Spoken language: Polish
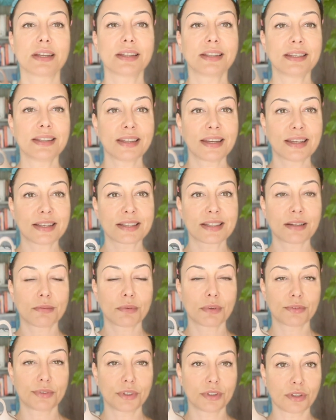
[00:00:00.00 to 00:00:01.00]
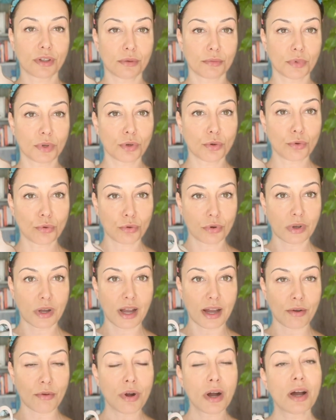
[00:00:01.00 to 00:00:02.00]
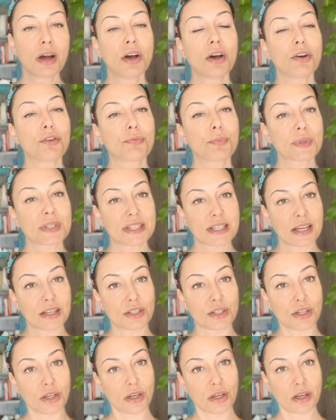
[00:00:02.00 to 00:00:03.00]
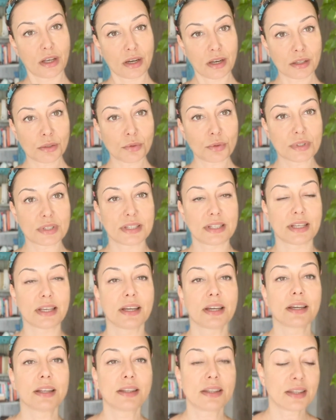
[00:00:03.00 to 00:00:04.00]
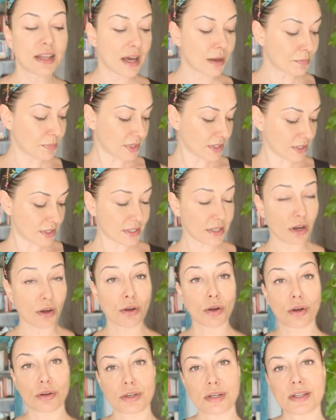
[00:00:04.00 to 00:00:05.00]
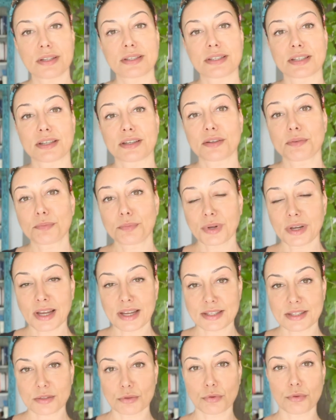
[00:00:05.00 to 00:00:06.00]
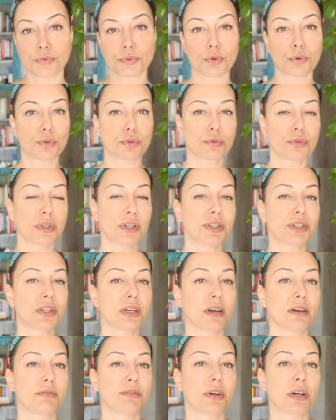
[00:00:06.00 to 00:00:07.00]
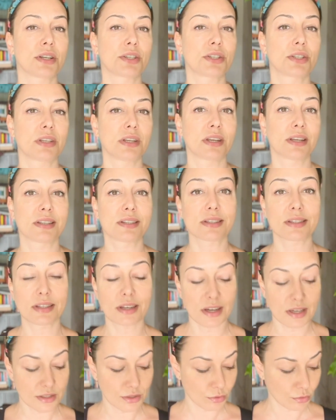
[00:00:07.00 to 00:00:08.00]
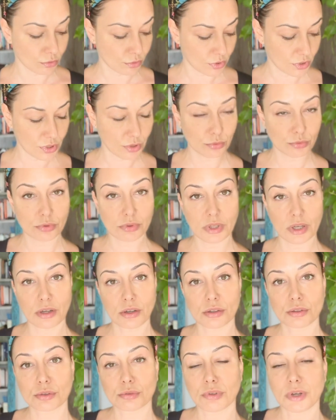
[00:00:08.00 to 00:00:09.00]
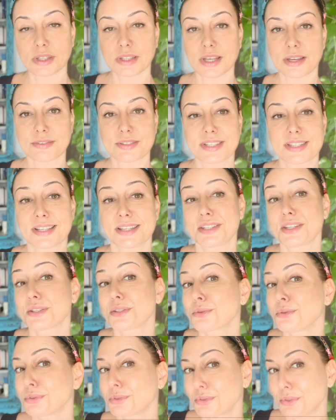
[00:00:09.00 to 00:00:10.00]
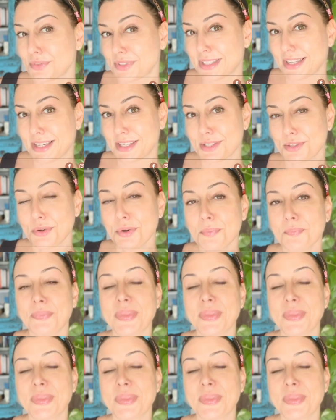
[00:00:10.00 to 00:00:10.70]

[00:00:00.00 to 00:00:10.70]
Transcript: niesamowitą ulgę w postaci redukcji napięć z okolicy pleców, usunięcia właśnie stresu, który się tutaj odkłada, a w zasadzie skutków stresu.